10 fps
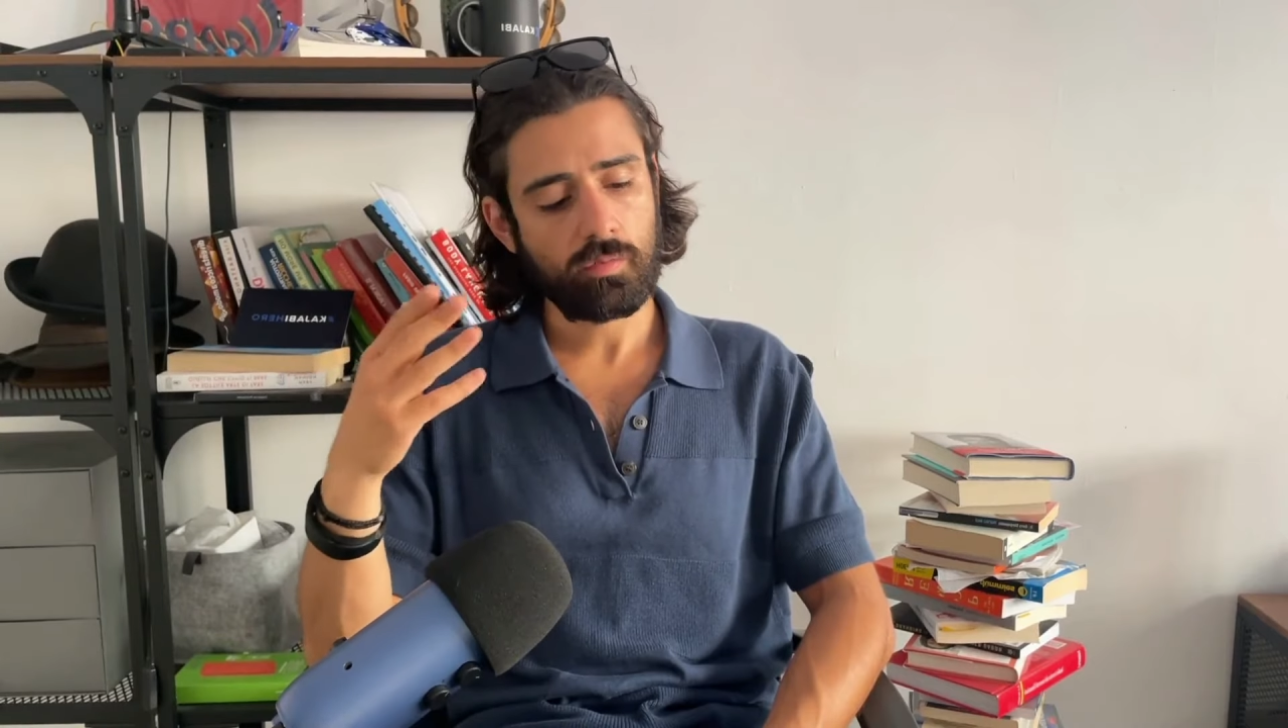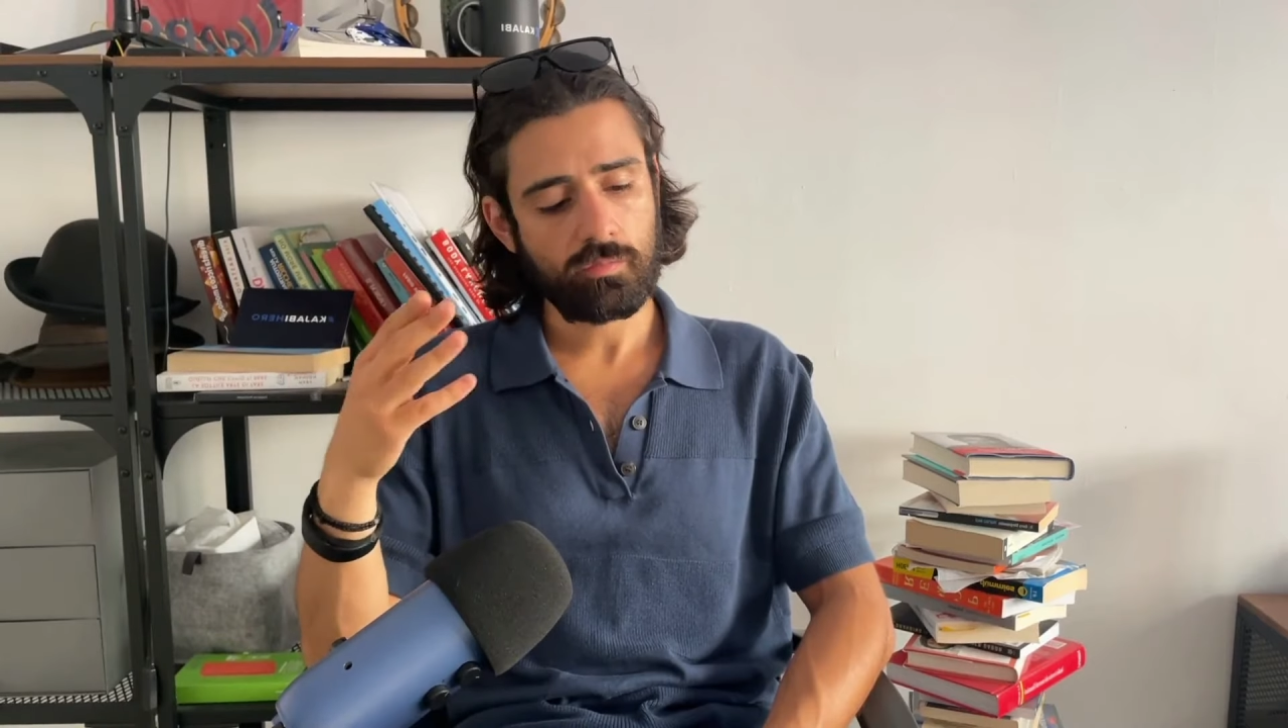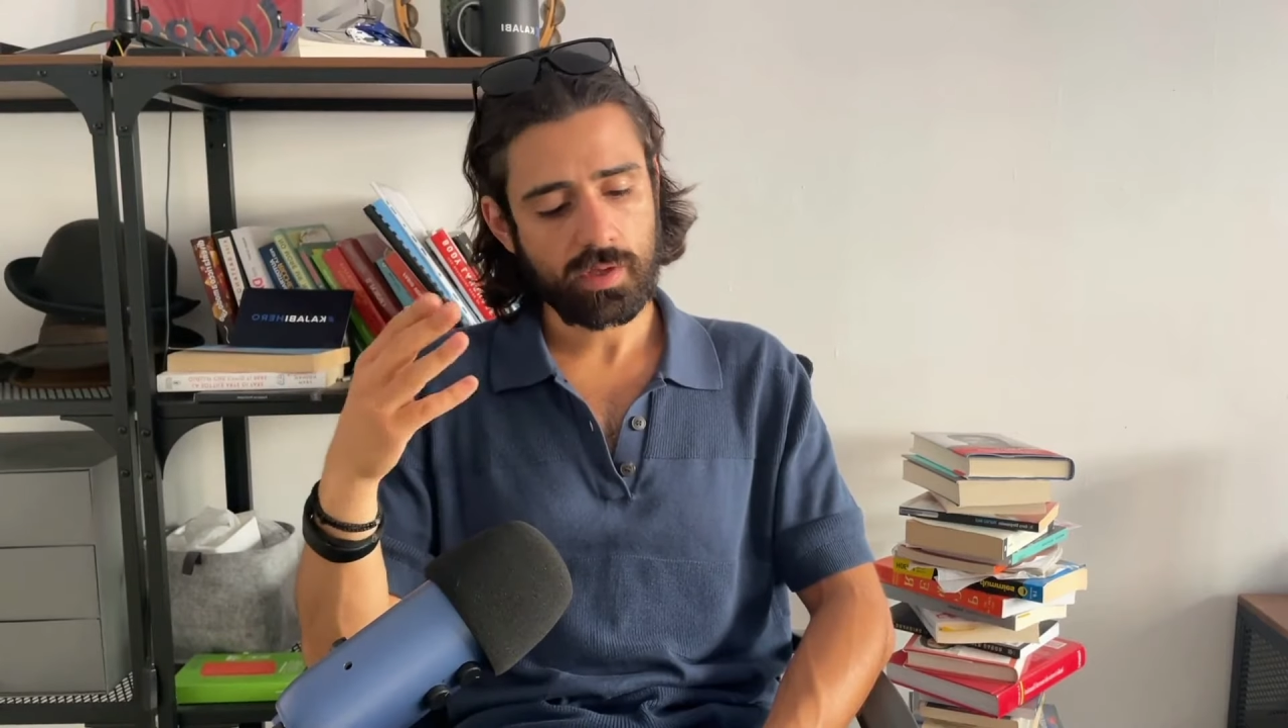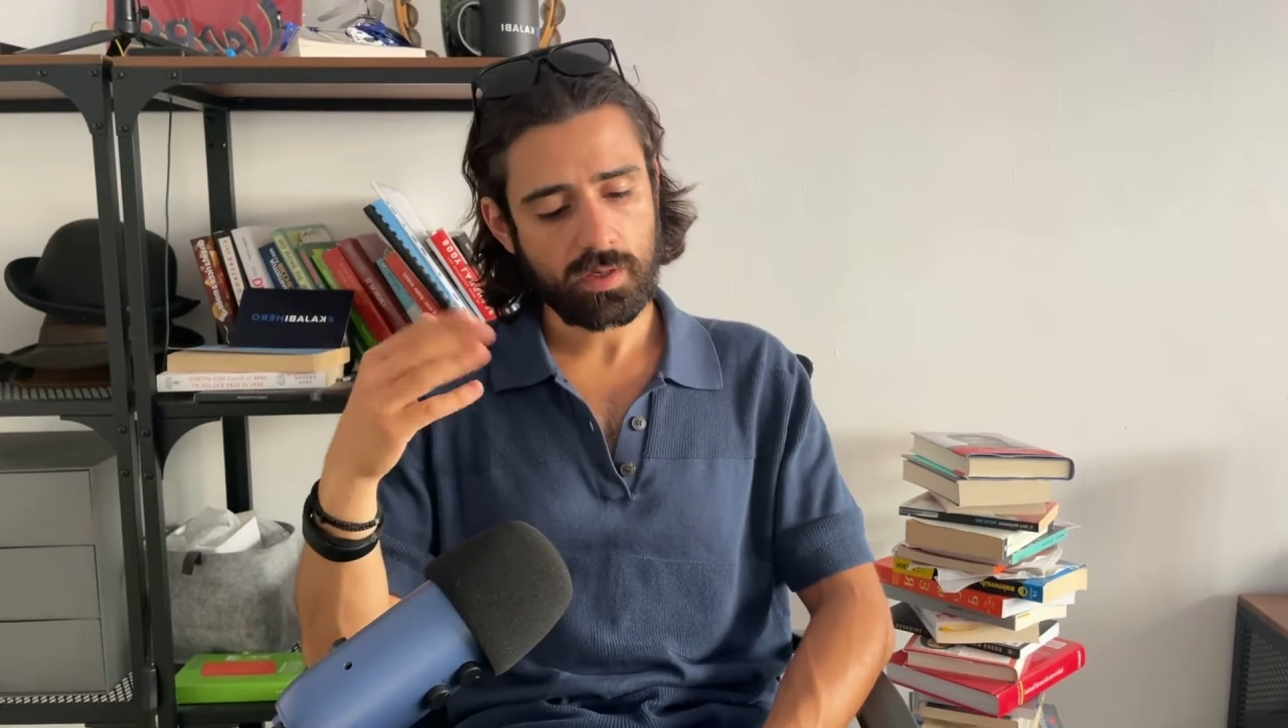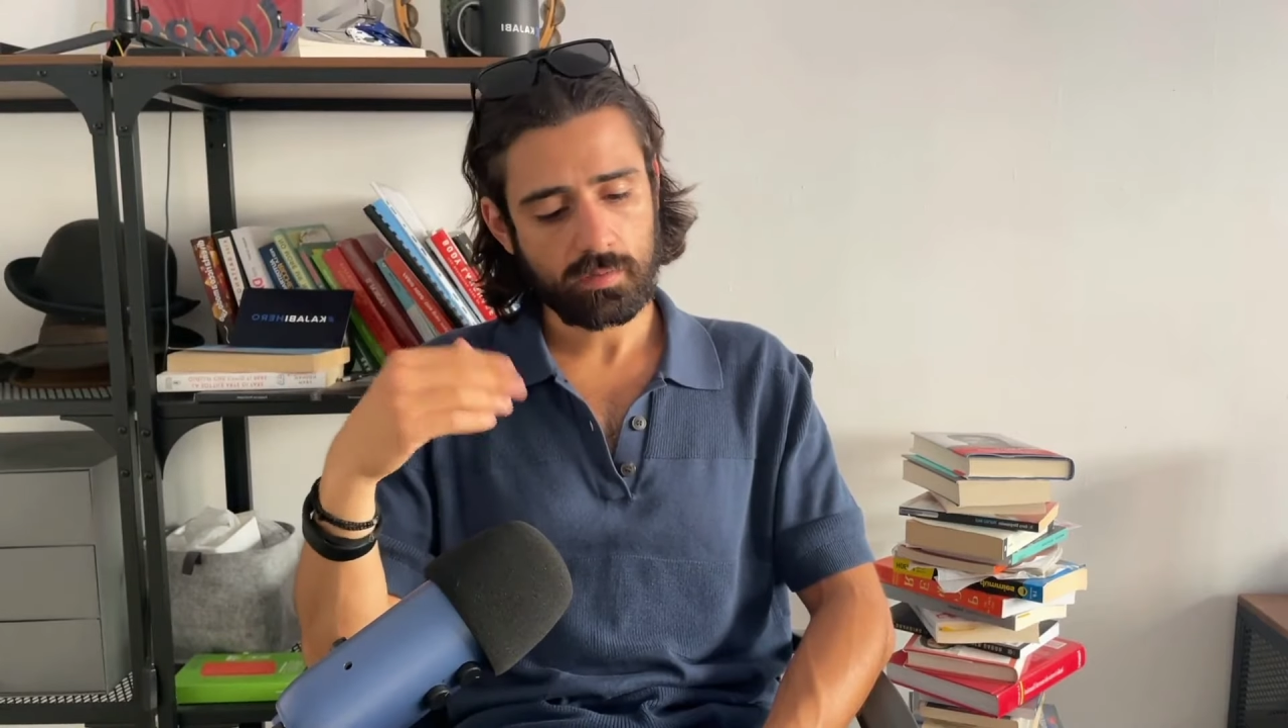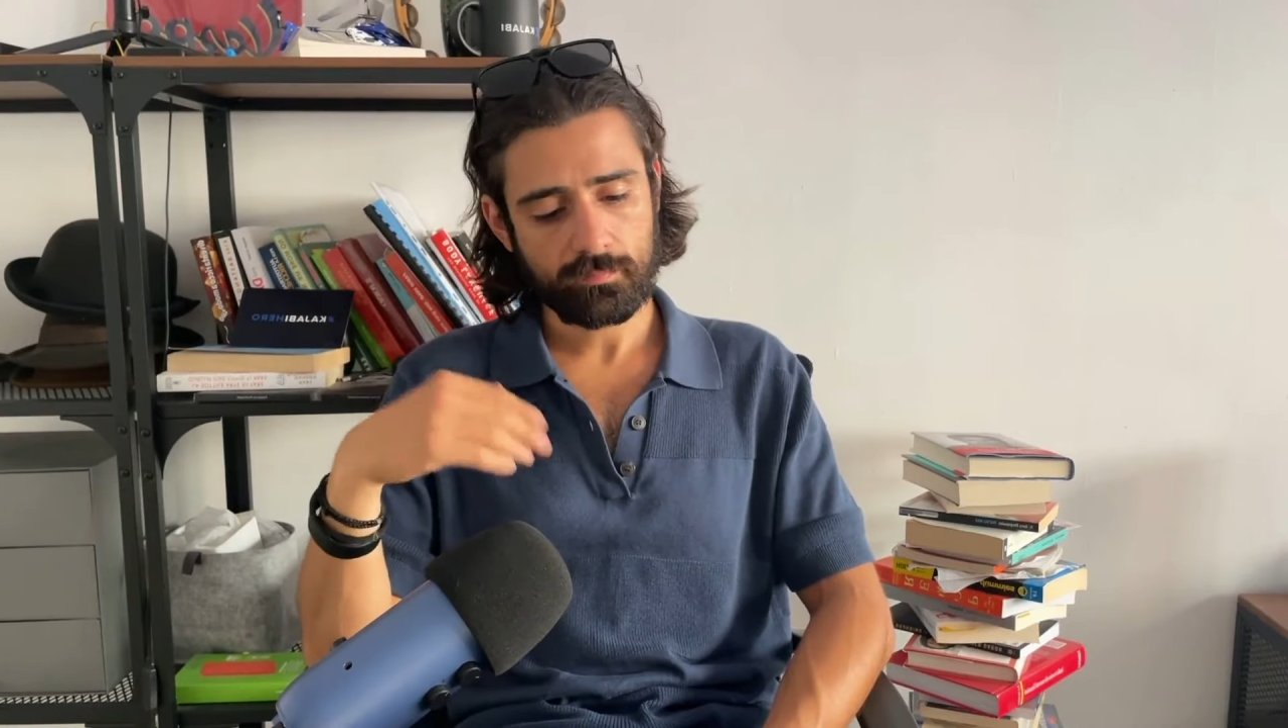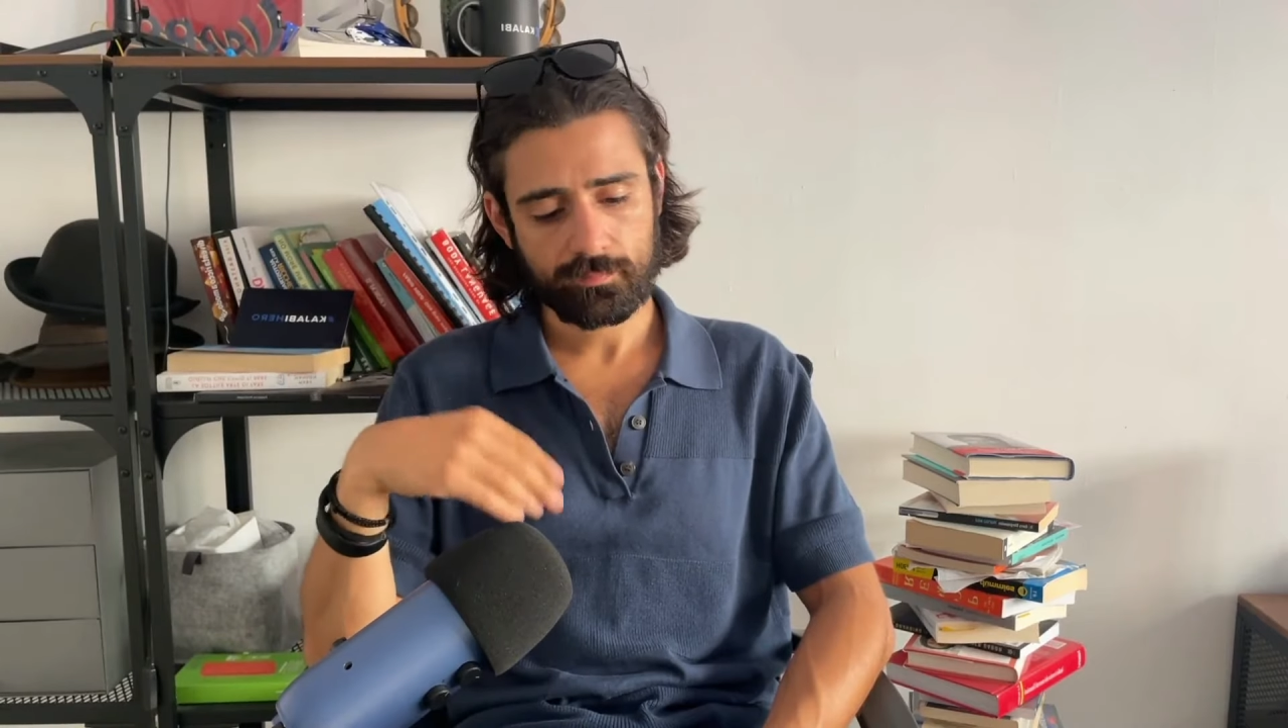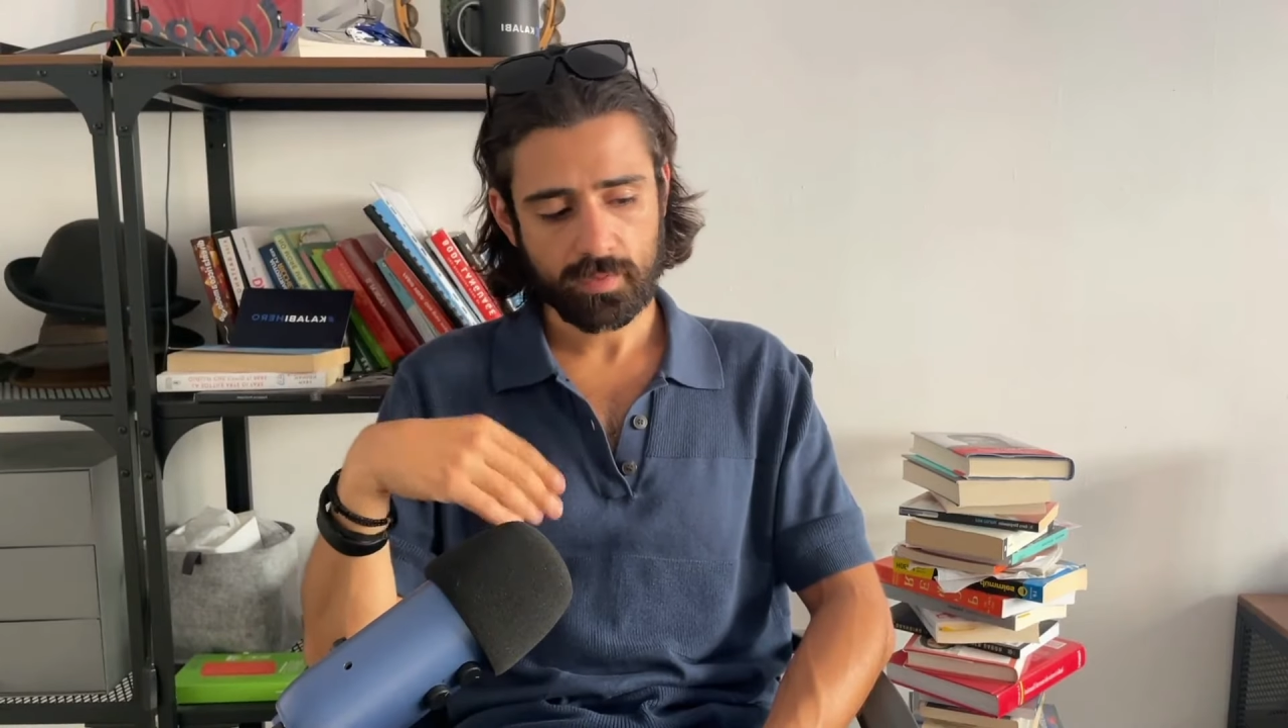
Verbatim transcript: ovvero